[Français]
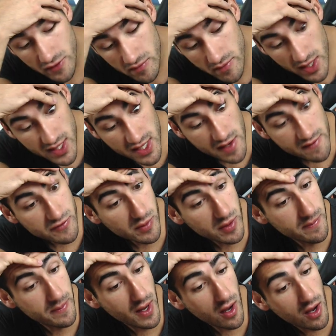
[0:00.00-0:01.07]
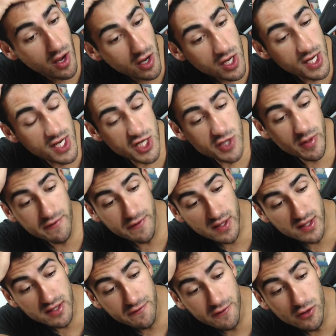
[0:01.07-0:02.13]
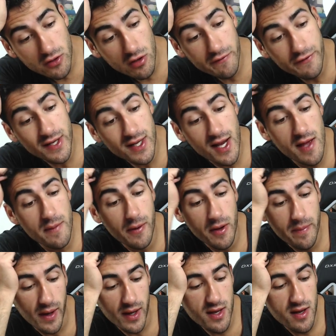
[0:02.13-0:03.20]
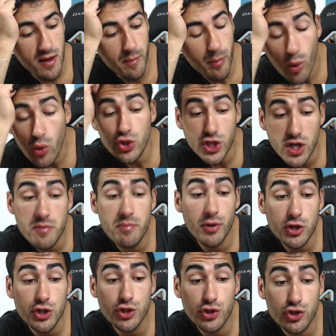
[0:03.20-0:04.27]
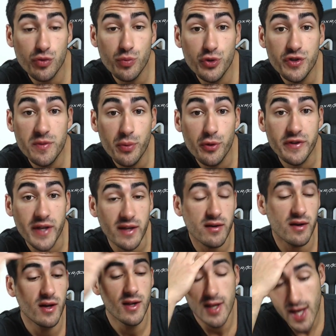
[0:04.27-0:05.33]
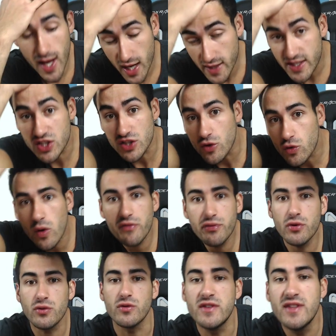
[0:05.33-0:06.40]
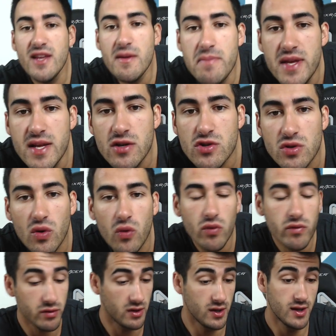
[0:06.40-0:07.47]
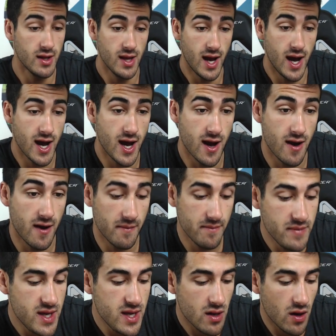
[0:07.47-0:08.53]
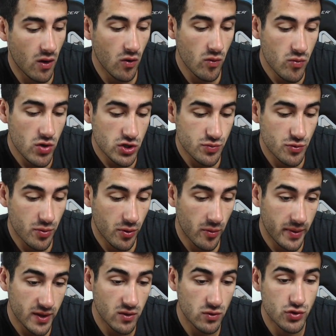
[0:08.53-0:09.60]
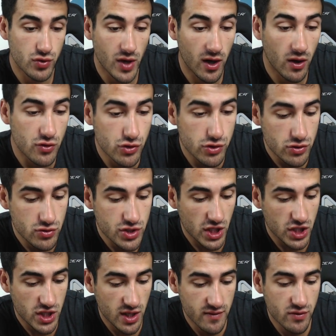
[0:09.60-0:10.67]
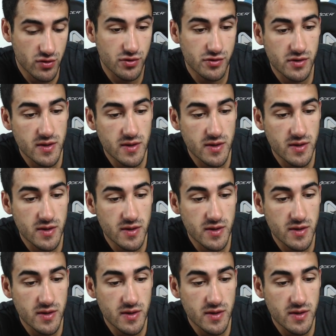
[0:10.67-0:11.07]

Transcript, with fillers: fait une belle def. Je, euh, je préfère défendre en fait là et préparer un prochain push, je me dis peut-être. Attends, j'ai une coiffure de débile, je trouve. Euh, mais au moins, je me prends pas trop le Alors, juste une charge à la voleuse.